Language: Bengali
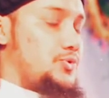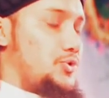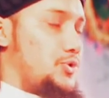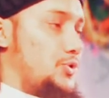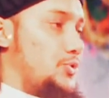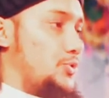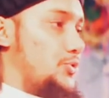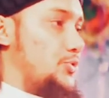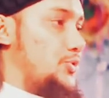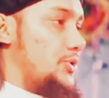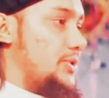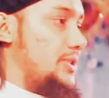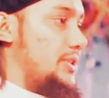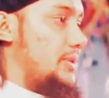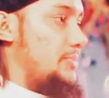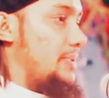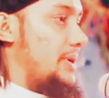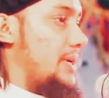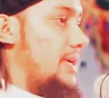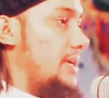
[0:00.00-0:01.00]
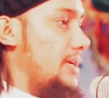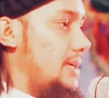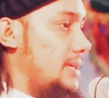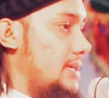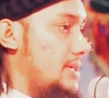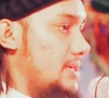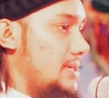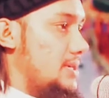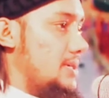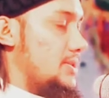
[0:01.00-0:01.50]
যদি উত্তর দিতে পারে
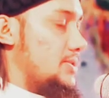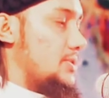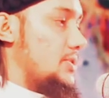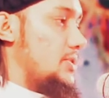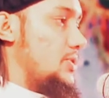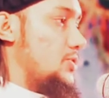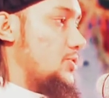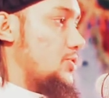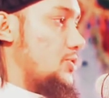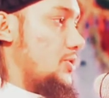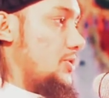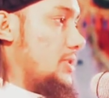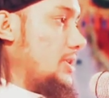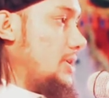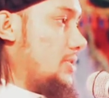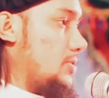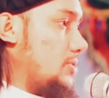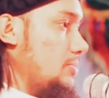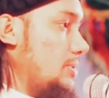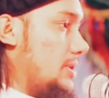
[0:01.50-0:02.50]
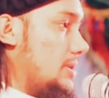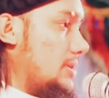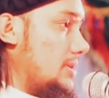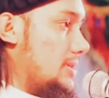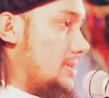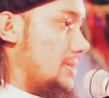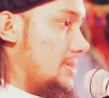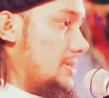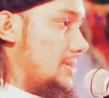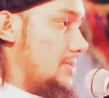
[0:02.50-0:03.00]
সে নিঃসন্দেহে নবী
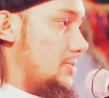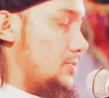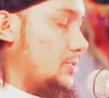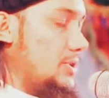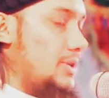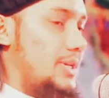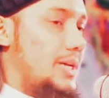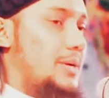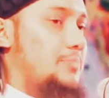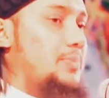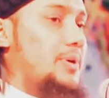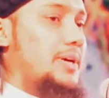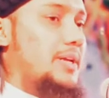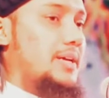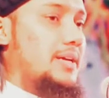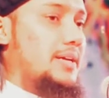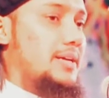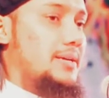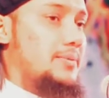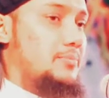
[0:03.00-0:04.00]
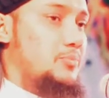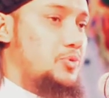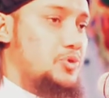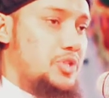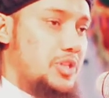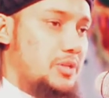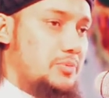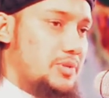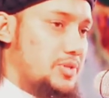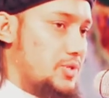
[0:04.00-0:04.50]
যদি না পারে
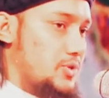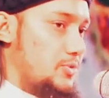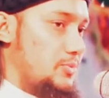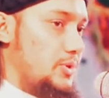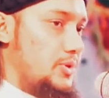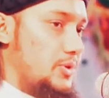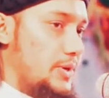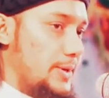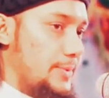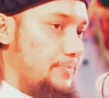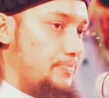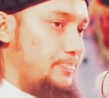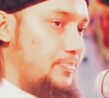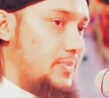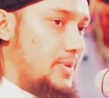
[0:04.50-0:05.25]
বুঝে নিবে সে নবী নয়